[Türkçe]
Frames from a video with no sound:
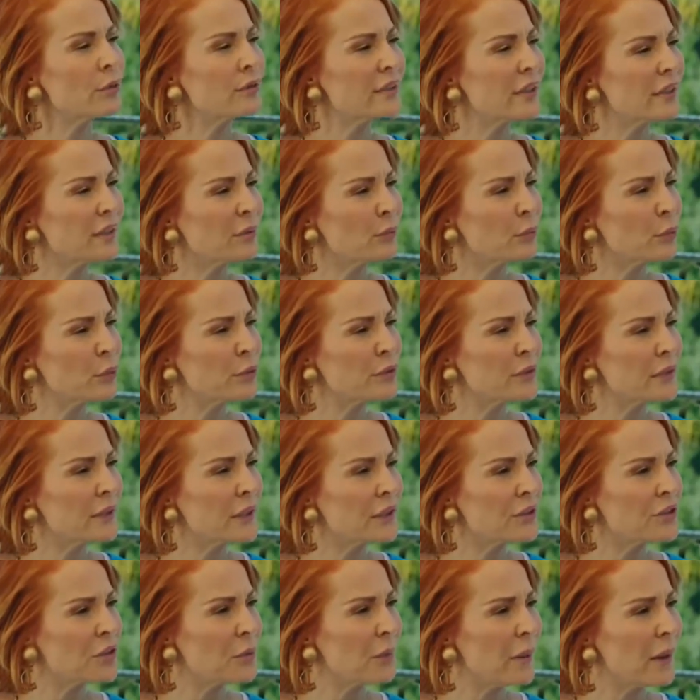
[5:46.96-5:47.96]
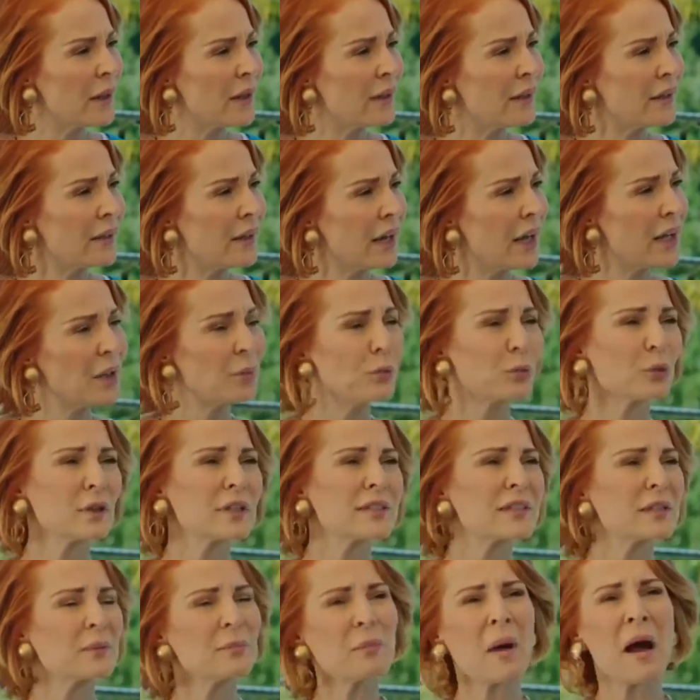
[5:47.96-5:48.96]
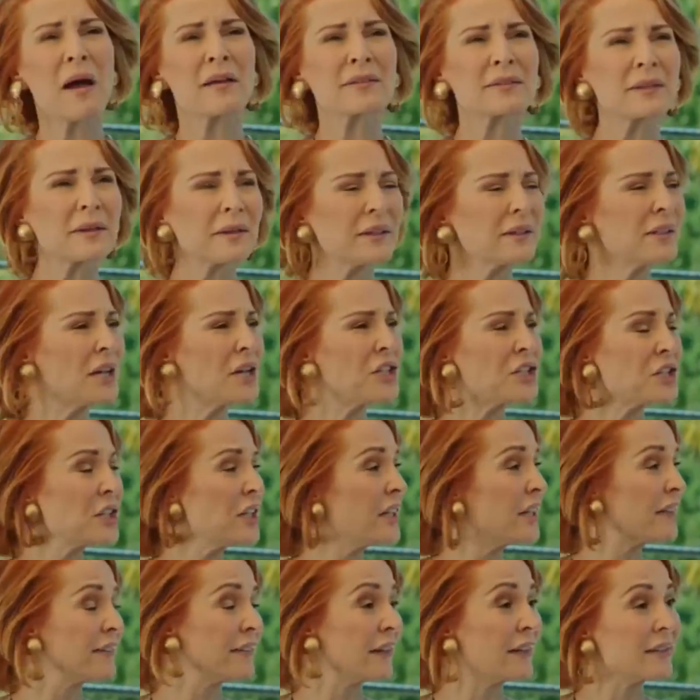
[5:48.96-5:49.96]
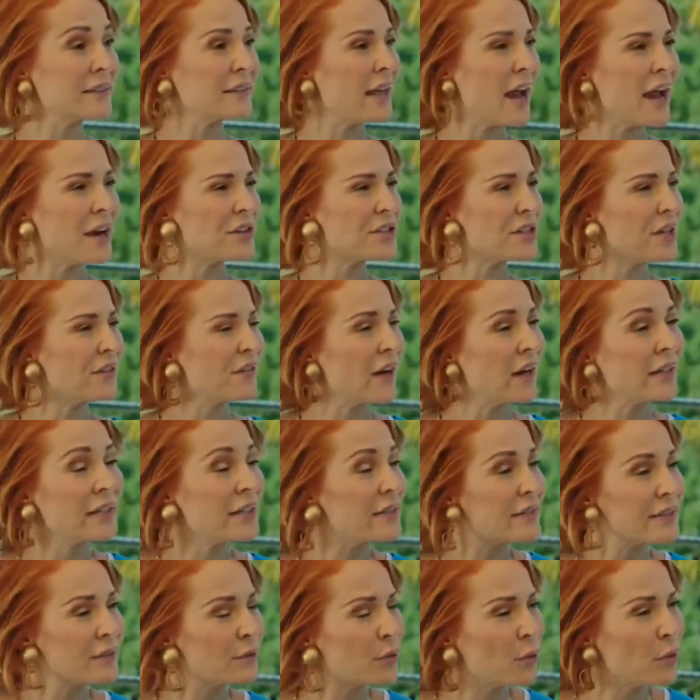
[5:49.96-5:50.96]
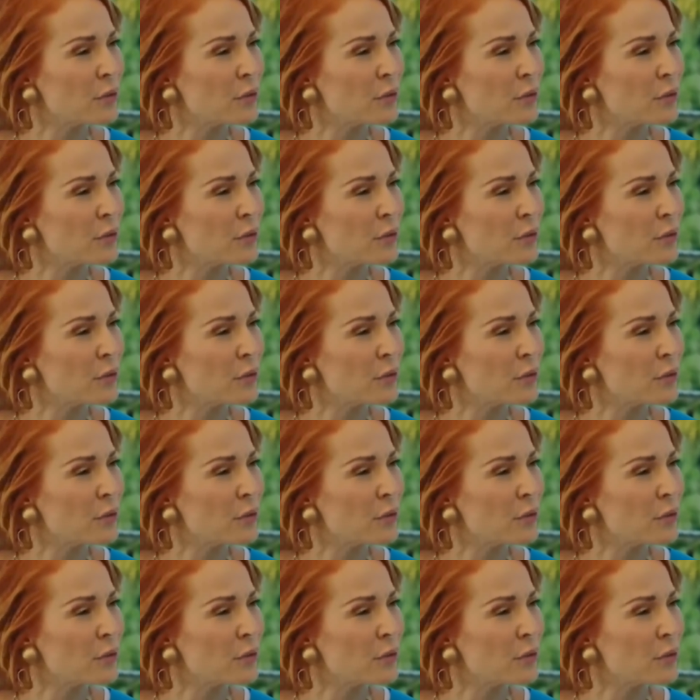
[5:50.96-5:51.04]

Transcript: özledin Muhsin acaba? Hayır burası manzara, yeşillik, deniz her şey var. Nesini